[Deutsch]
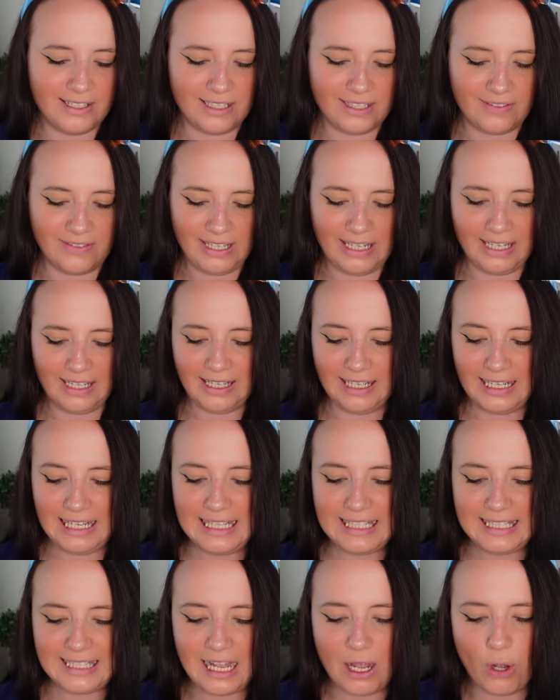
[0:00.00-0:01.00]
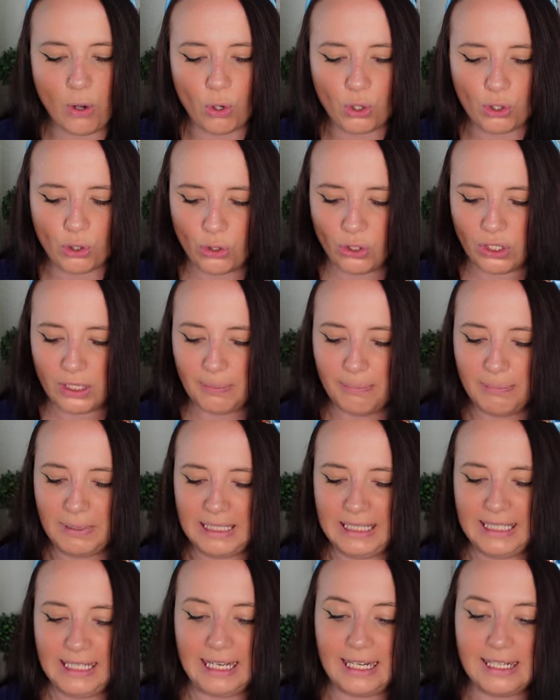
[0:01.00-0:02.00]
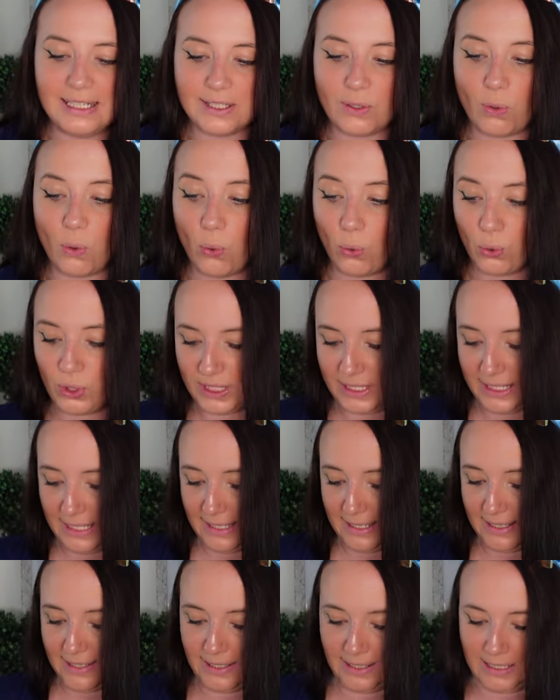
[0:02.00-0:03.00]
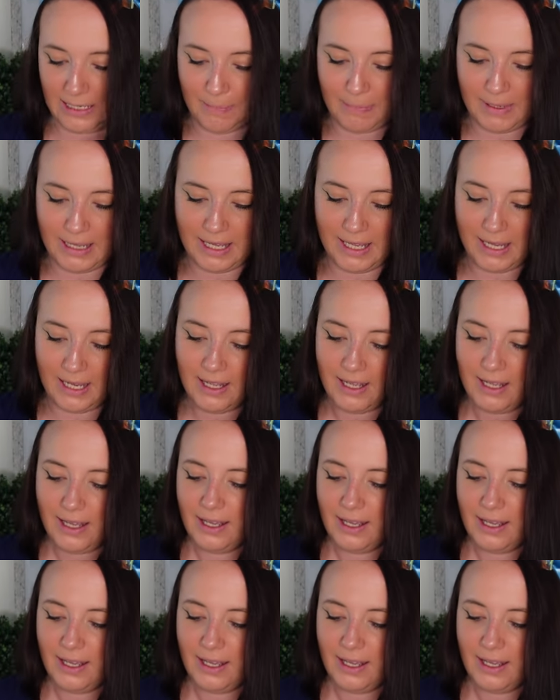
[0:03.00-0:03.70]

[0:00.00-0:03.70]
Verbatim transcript: Deswegen ist auch noch Mini als Osterhase dabei.